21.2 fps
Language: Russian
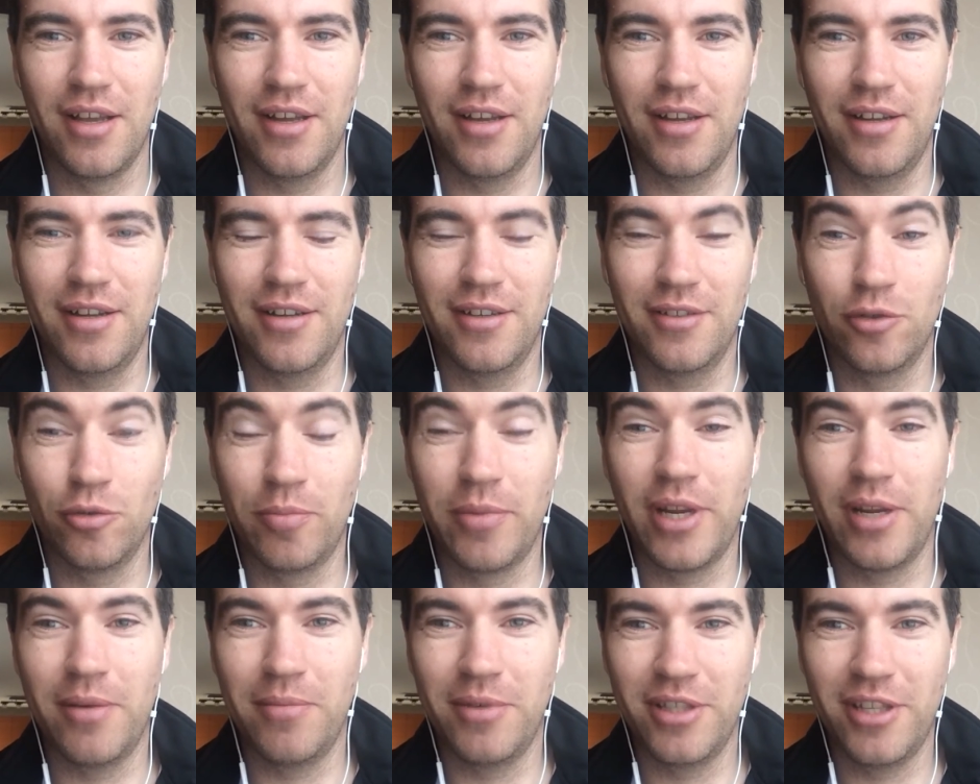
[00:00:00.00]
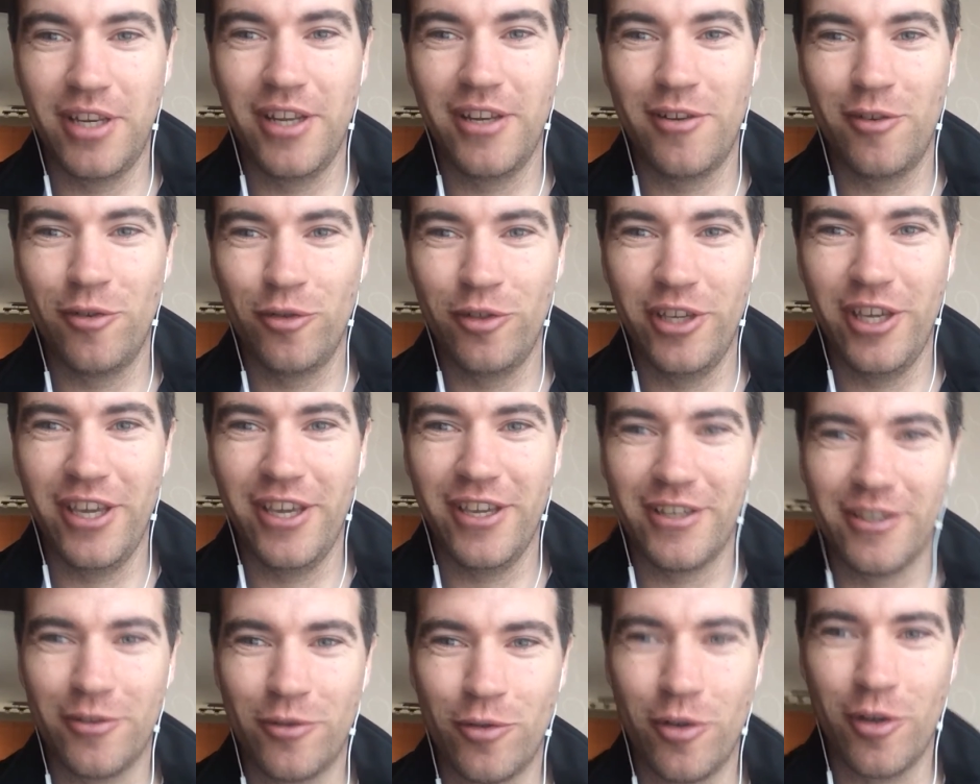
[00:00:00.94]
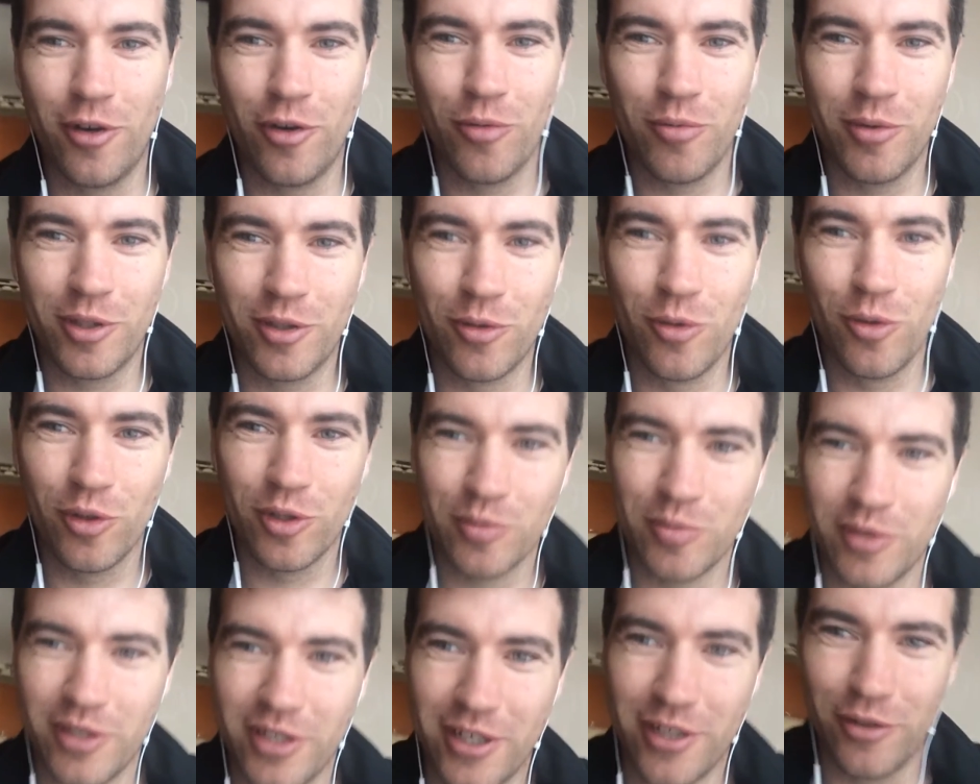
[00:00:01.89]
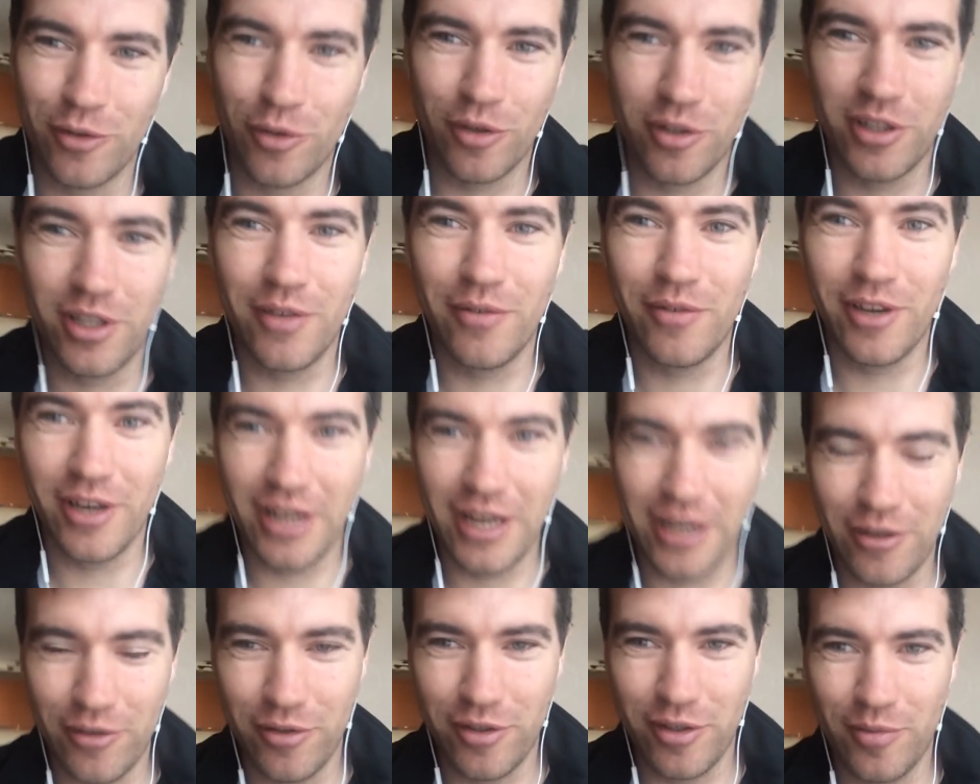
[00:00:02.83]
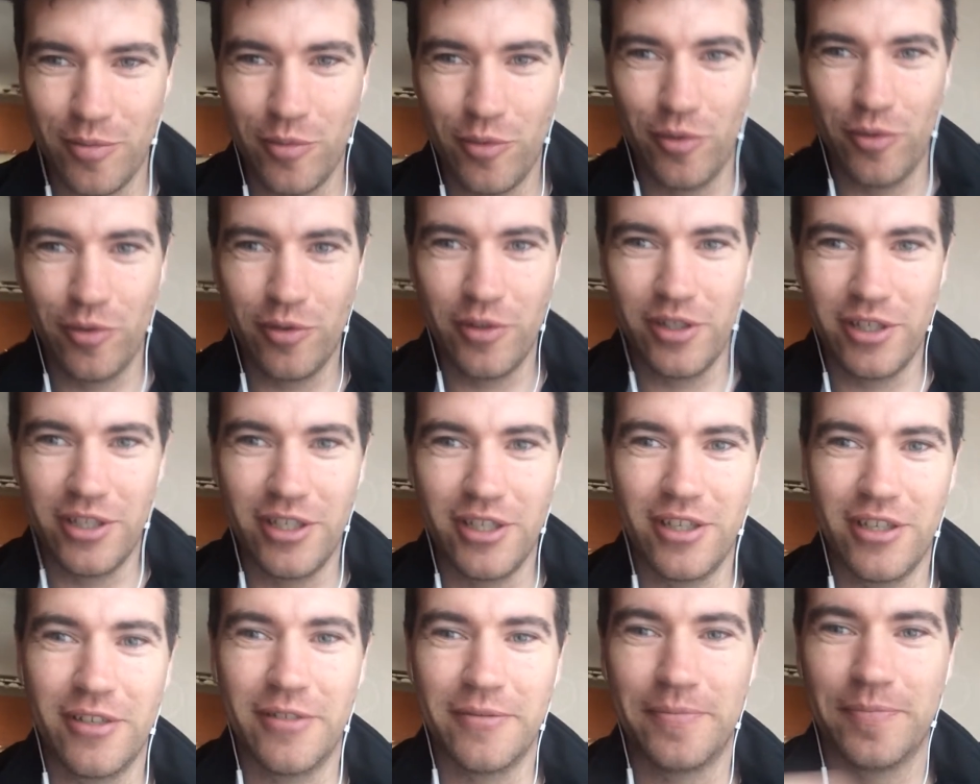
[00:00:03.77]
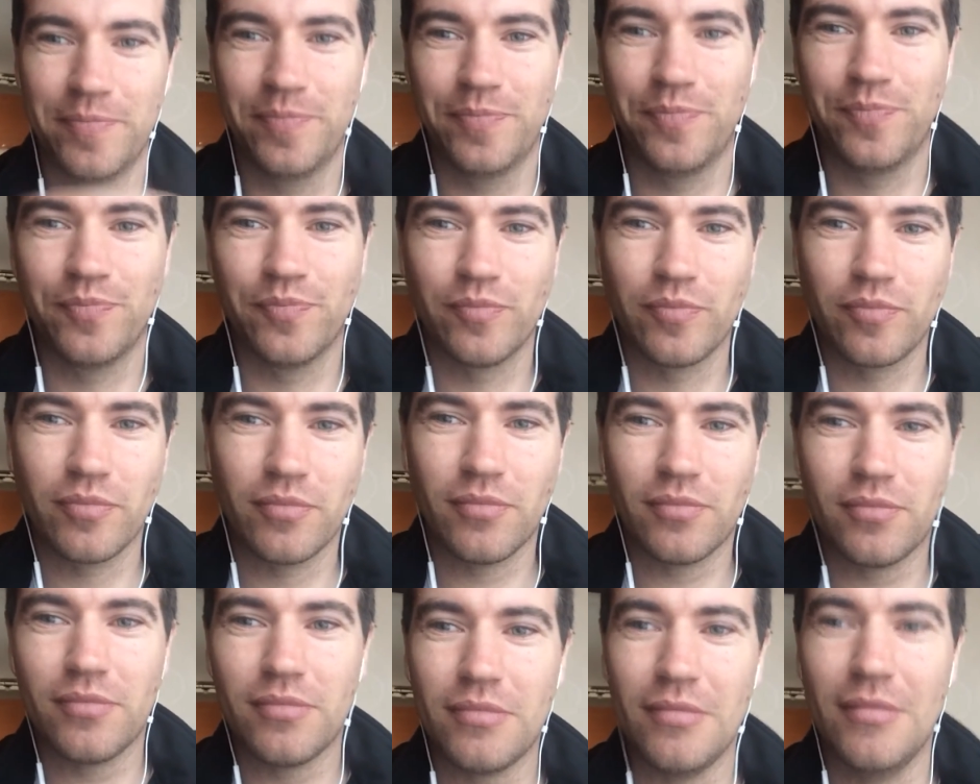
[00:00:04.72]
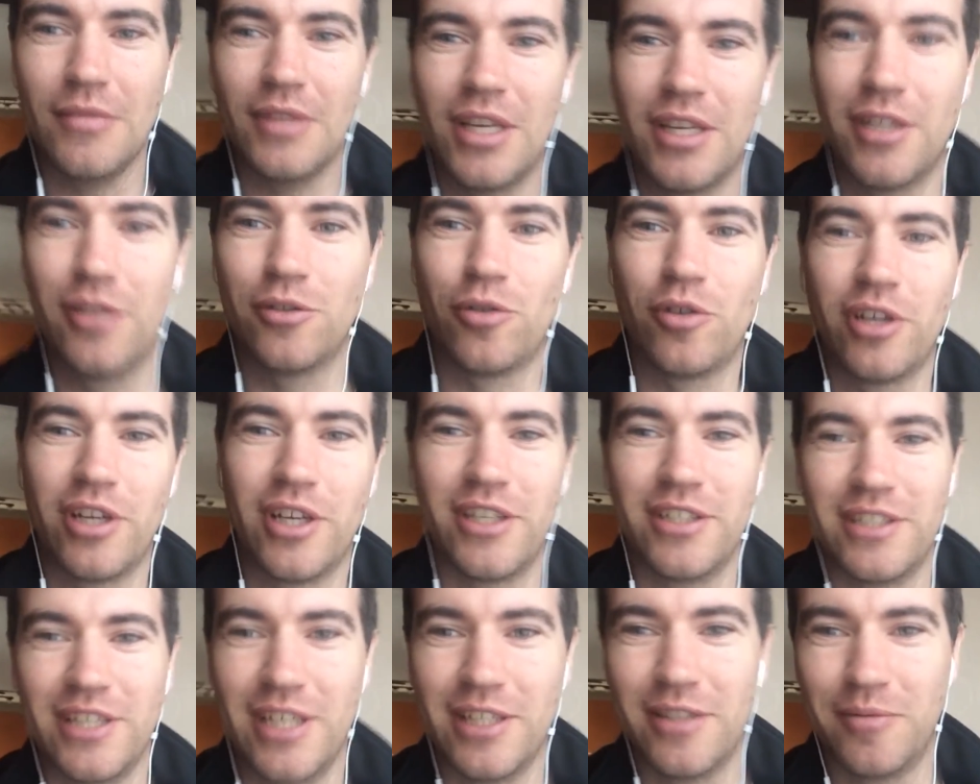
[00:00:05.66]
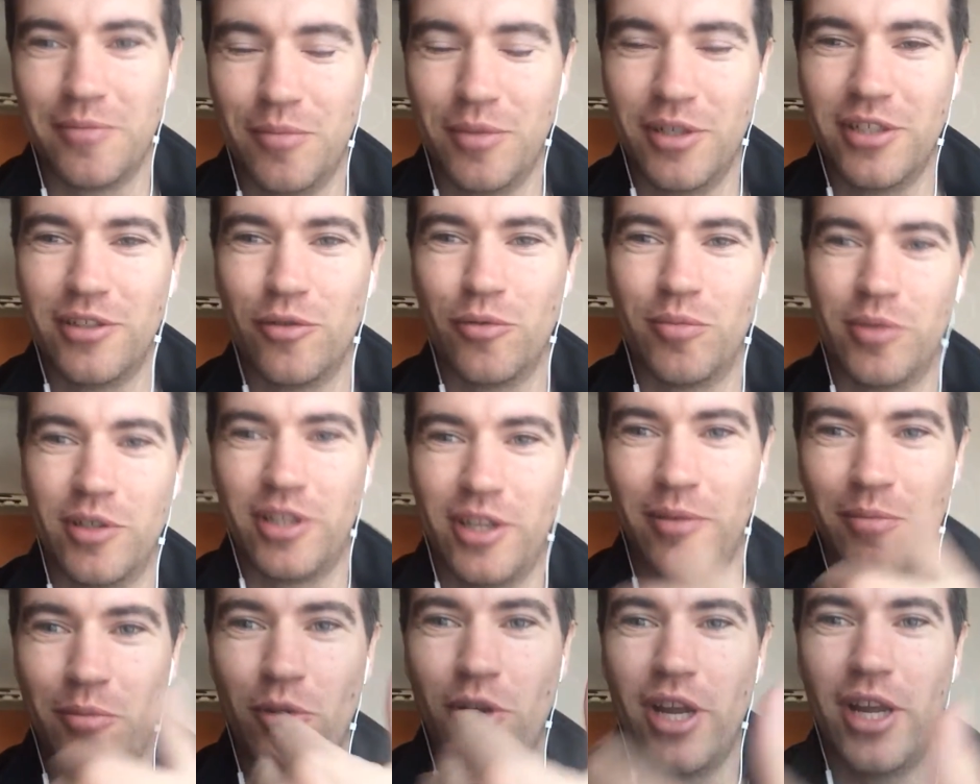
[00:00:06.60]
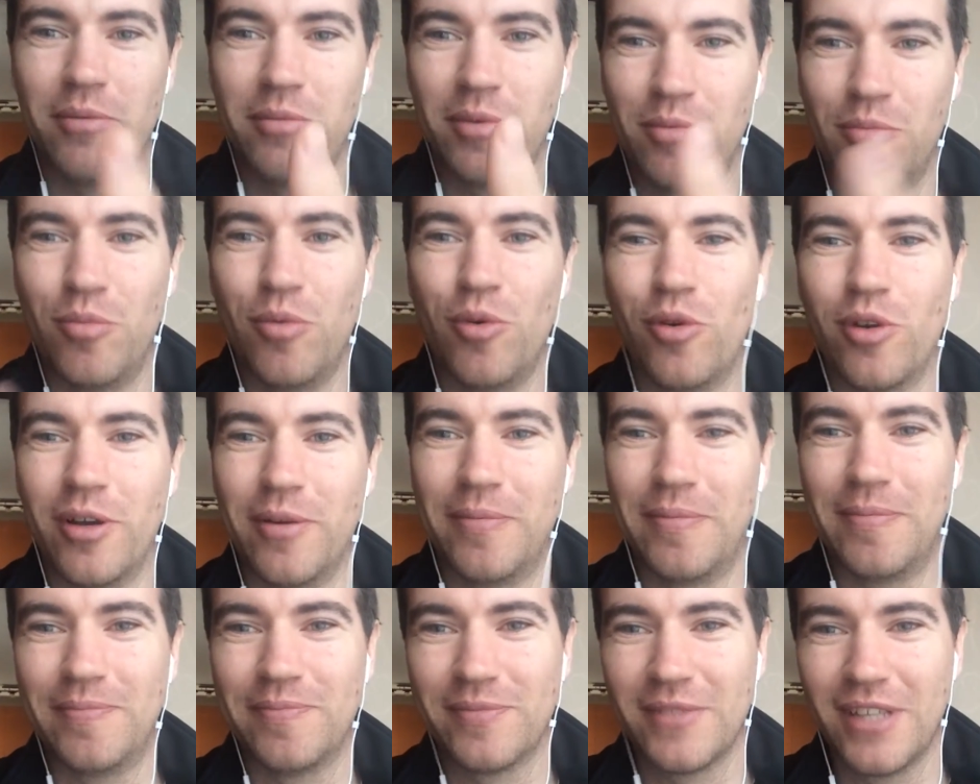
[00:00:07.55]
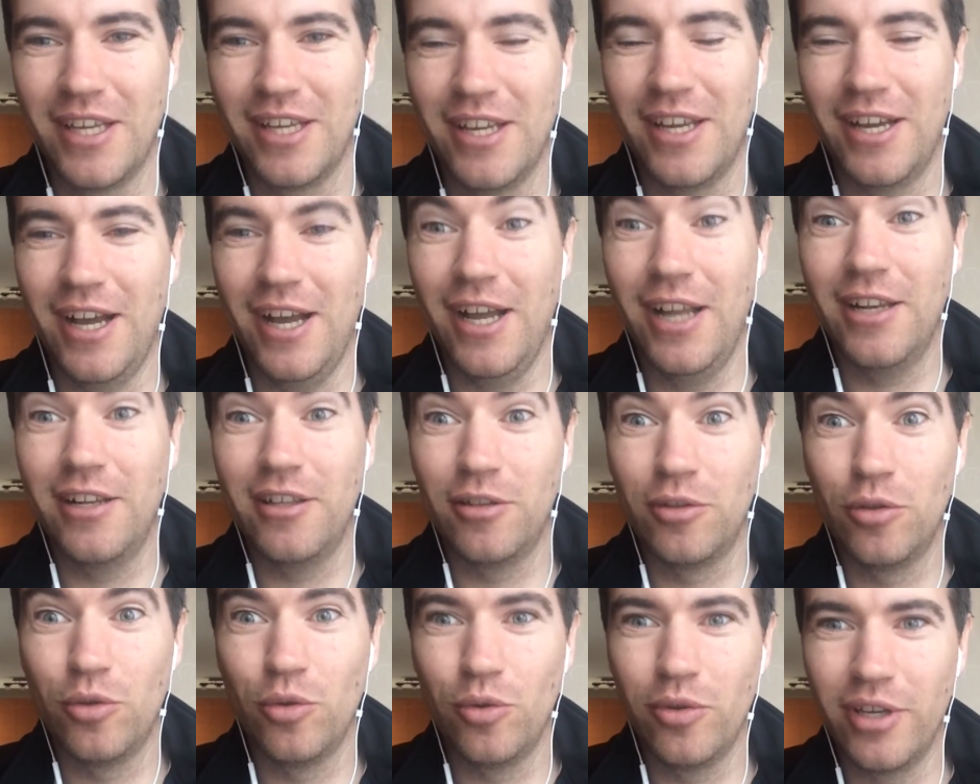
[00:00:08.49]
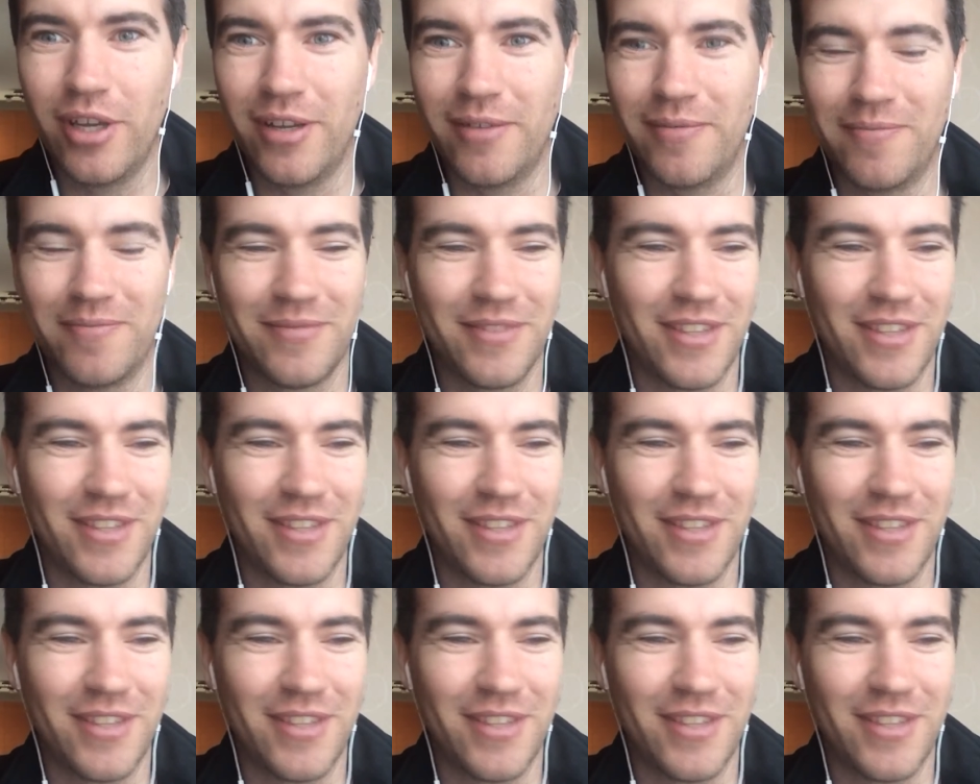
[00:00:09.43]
а, ну, приободрить людей, которые любят Господа, которые доверяют Ему и которые хотят быть употребляемым Богом. Аллилуйя!